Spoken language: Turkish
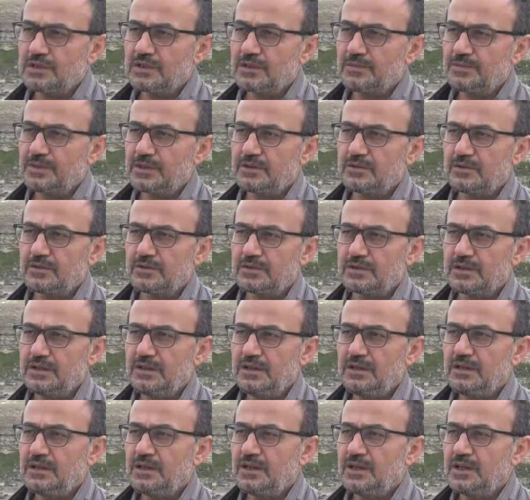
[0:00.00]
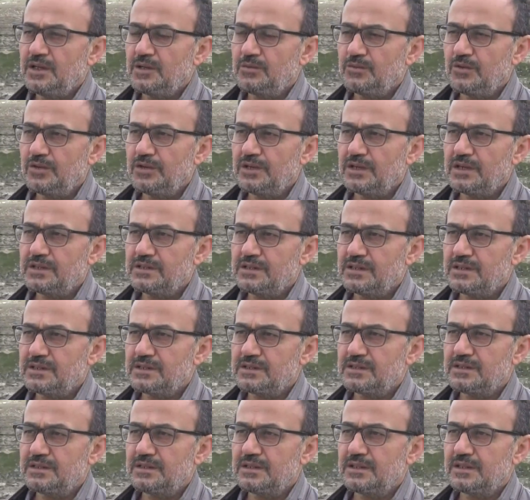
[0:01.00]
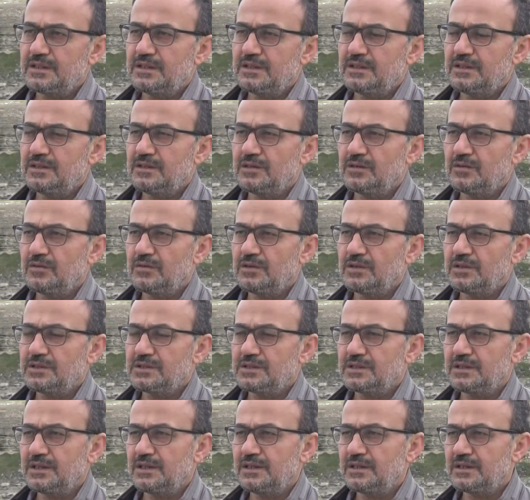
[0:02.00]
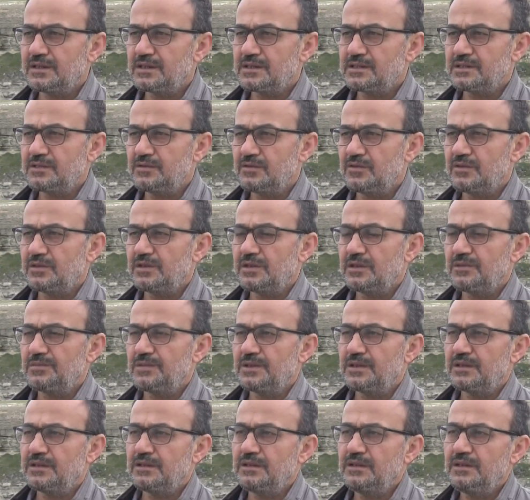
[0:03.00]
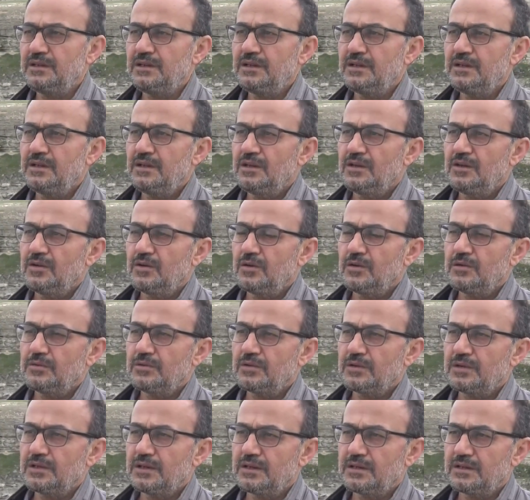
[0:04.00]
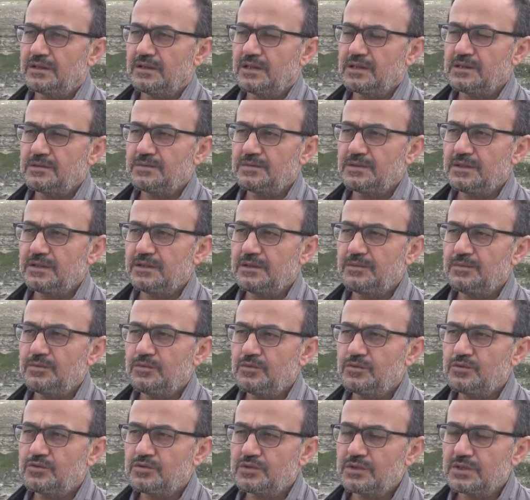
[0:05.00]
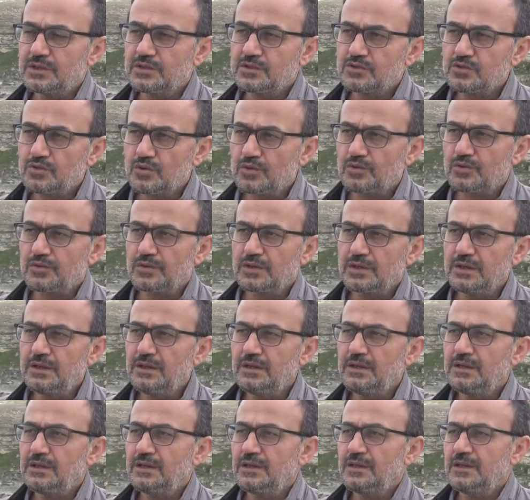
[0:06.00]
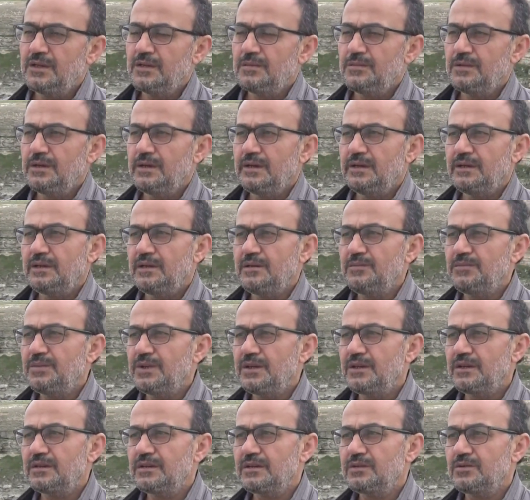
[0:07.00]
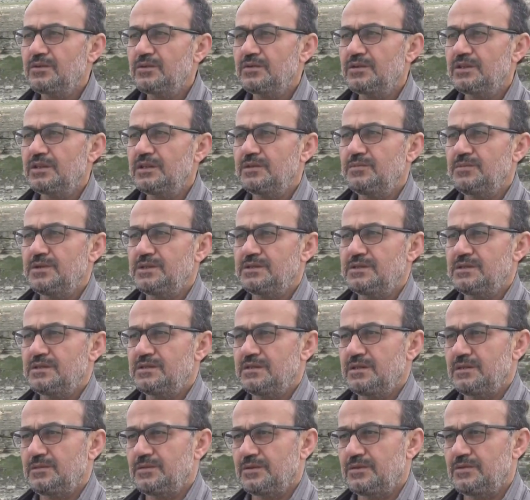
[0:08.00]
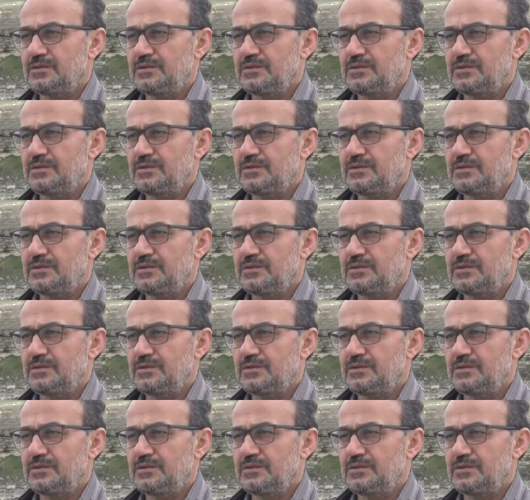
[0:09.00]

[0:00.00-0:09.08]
yıllık periyotta bölge içerisindeki olası en hızlı yöntemlerle obrukları tespit edip 3 yılın sonunda bir eylem planına doğru gitmesi için çaba